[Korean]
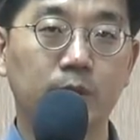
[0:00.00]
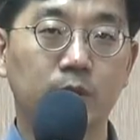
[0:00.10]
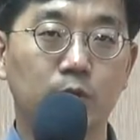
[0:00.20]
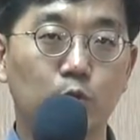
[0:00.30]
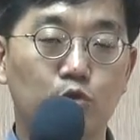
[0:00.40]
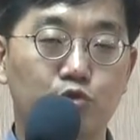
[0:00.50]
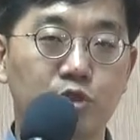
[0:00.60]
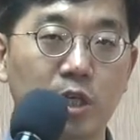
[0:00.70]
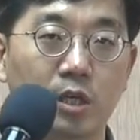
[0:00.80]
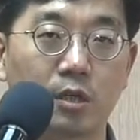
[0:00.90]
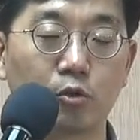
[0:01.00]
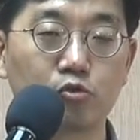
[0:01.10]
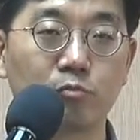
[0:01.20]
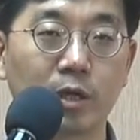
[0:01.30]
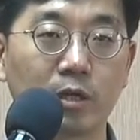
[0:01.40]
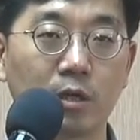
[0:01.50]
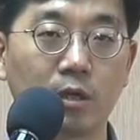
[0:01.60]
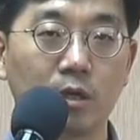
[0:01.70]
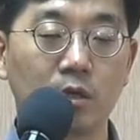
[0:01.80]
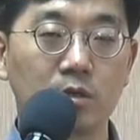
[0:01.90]
그리고 주제가 현수막에
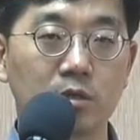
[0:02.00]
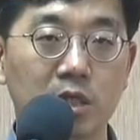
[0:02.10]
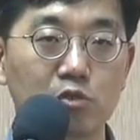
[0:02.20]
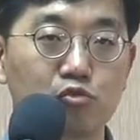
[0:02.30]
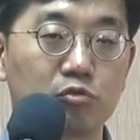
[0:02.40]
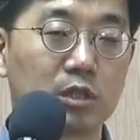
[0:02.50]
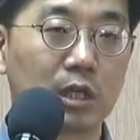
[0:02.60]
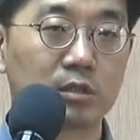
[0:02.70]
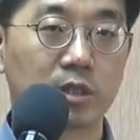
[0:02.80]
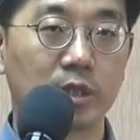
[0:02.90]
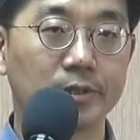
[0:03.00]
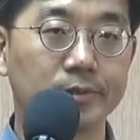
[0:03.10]
예수를 따르자야.